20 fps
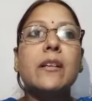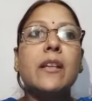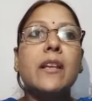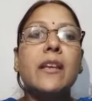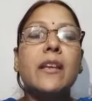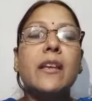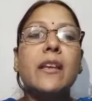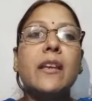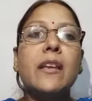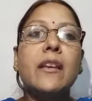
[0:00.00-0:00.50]

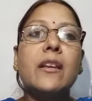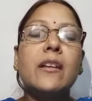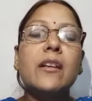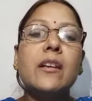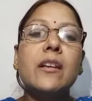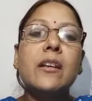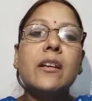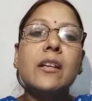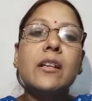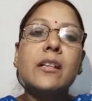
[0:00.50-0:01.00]
करेंगे
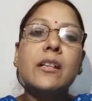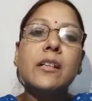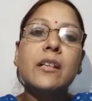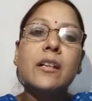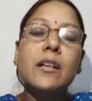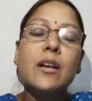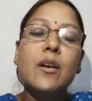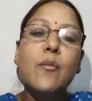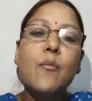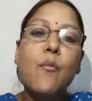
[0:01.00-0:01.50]

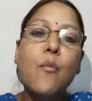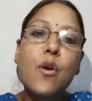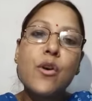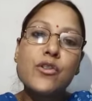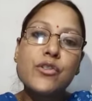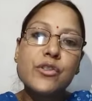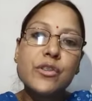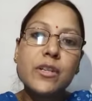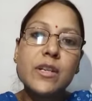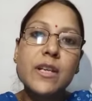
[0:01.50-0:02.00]

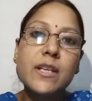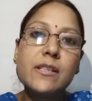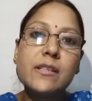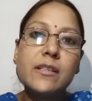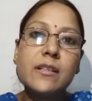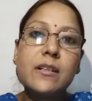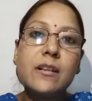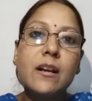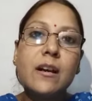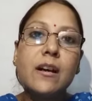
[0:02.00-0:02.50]

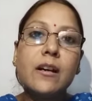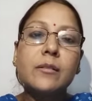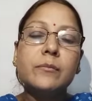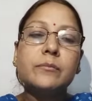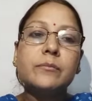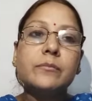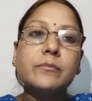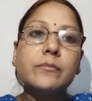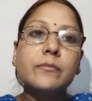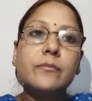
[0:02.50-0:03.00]
मॉइस्चराइज़र का
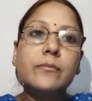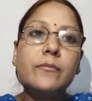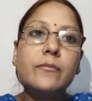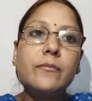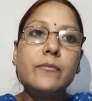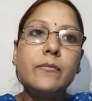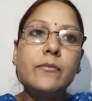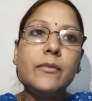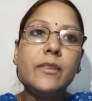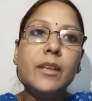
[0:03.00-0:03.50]

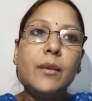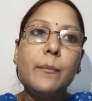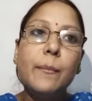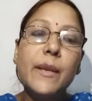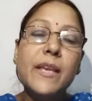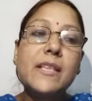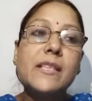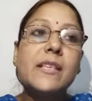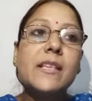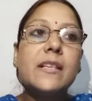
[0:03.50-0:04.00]

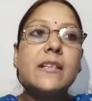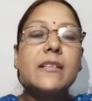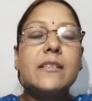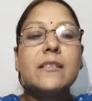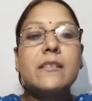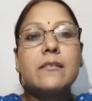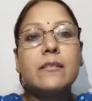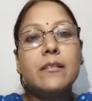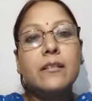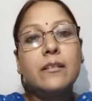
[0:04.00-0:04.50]
बेसिक
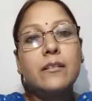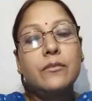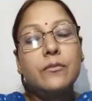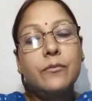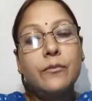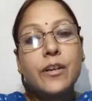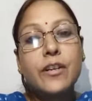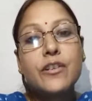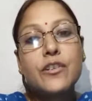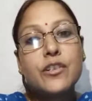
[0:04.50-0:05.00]

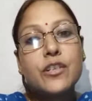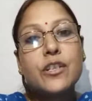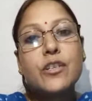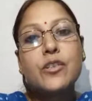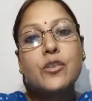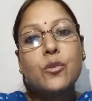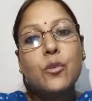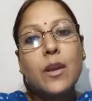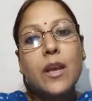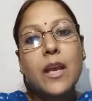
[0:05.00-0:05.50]
फंक्शन
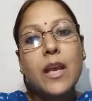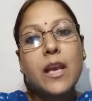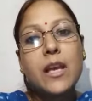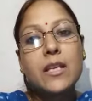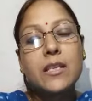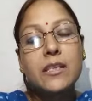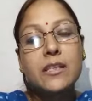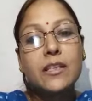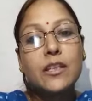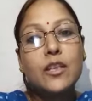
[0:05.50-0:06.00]
जो है
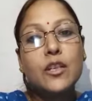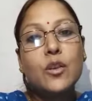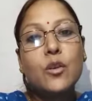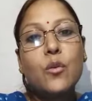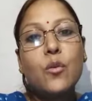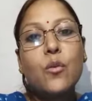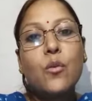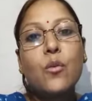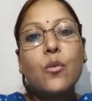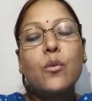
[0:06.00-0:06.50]
स्किन
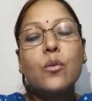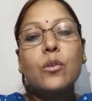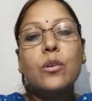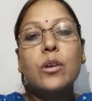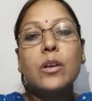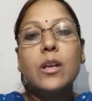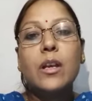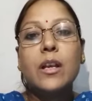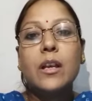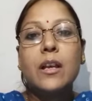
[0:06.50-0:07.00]
को
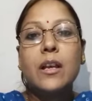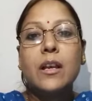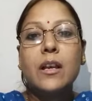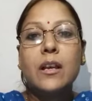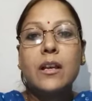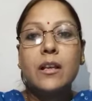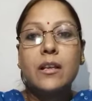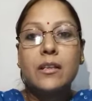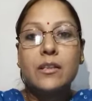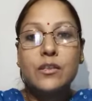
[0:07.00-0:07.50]

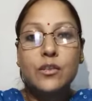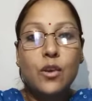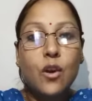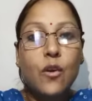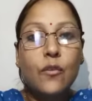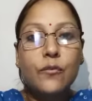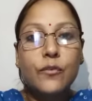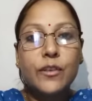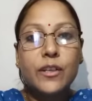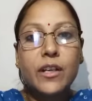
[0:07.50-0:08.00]

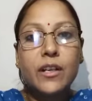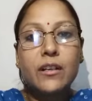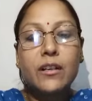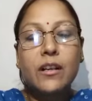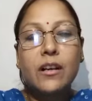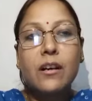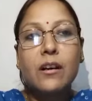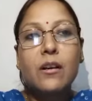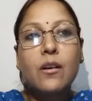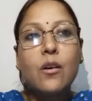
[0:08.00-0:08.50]
सॉफ्ट
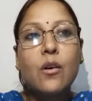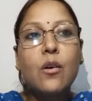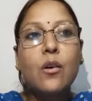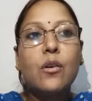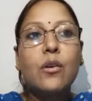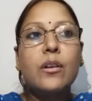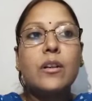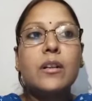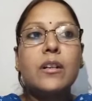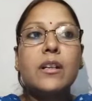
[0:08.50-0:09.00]
करना
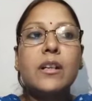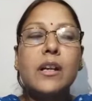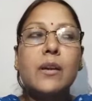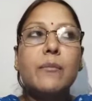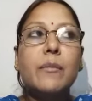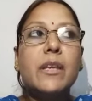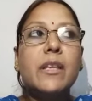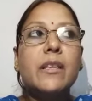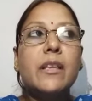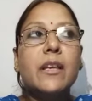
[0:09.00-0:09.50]
और
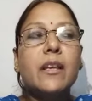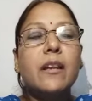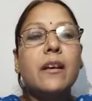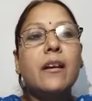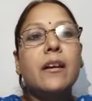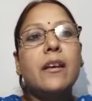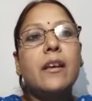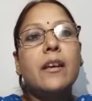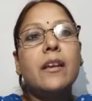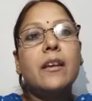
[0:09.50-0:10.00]
नमी देना
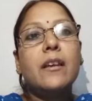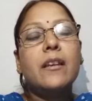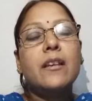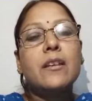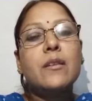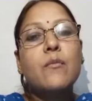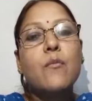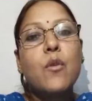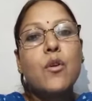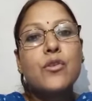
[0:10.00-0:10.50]
है
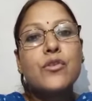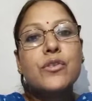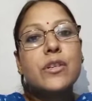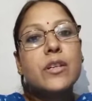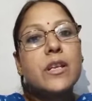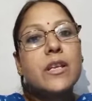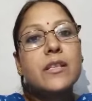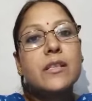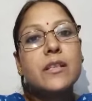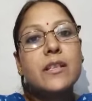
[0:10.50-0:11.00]

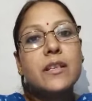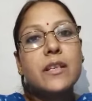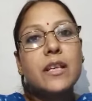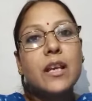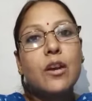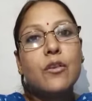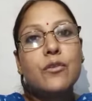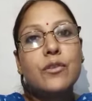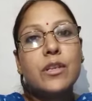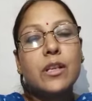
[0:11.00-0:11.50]
मॉइस्चराइज़र की
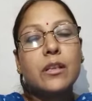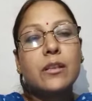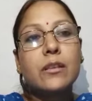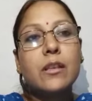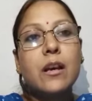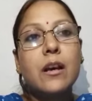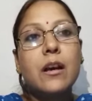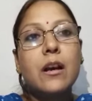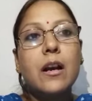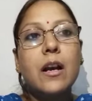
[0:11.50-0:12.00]

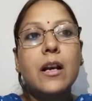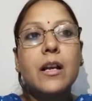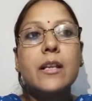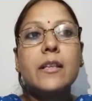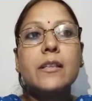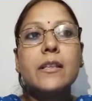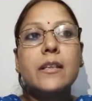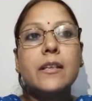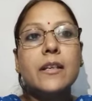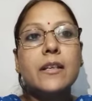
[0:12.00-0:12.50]
आवश्यकता हर
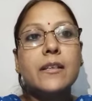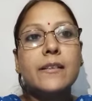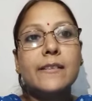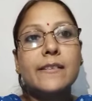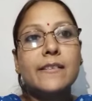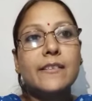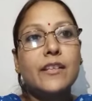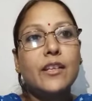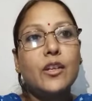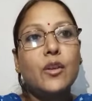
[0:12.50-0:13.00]
तरह के
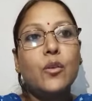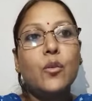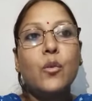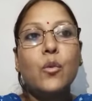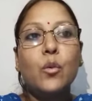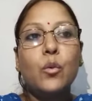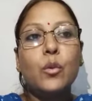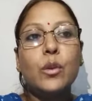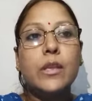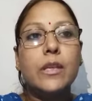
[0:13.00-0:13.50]
स्किन को
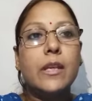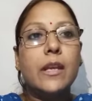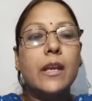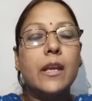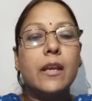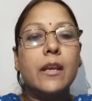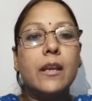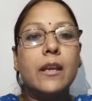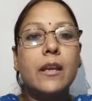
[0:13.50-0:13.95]
होती है